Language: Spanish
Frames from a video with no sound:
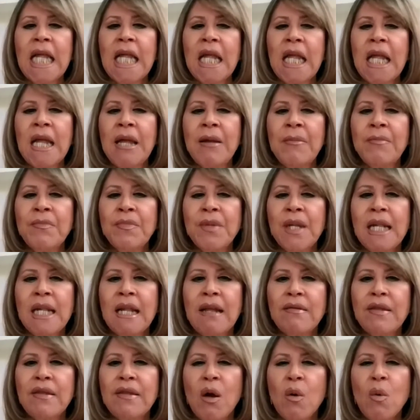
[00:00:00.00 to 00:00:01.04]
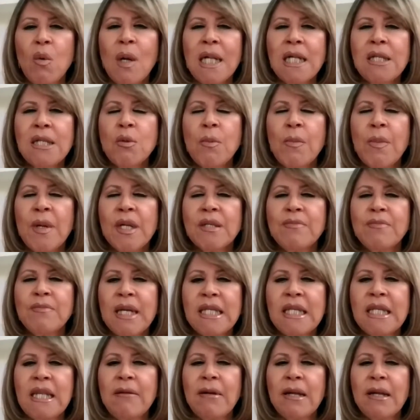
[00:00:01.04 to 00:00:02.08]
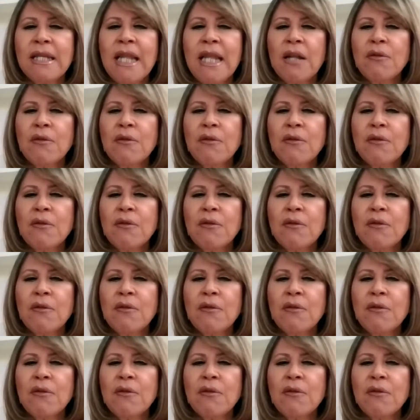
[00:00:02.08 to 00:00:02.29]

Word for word: Eh, le decía, ¿cuál es su perspectiva,